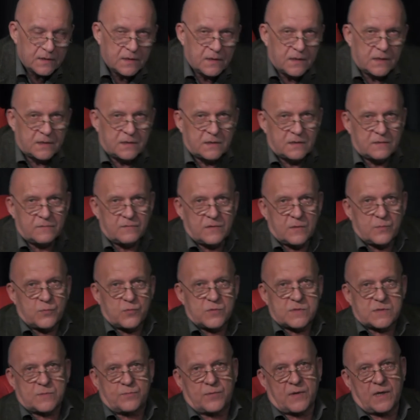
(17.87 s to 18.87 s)
Это
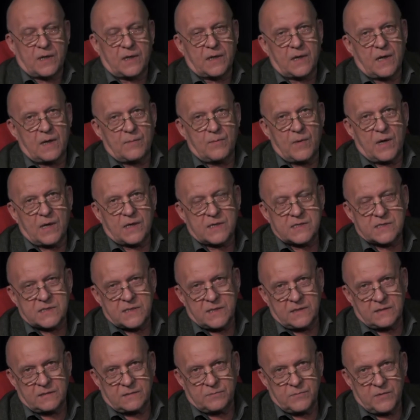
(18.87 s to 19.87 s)
выпуск программы
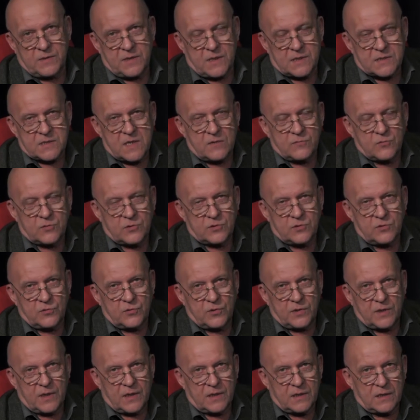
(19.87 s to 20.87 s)
«Акцент». Меня зовут
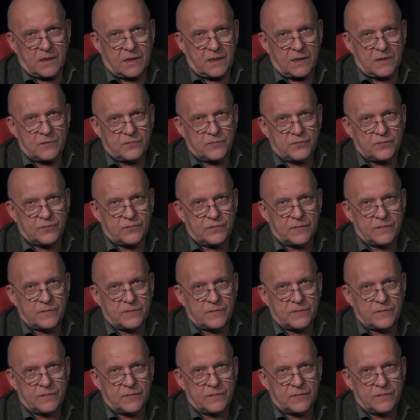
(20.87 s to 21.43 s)
Юрий Алаев.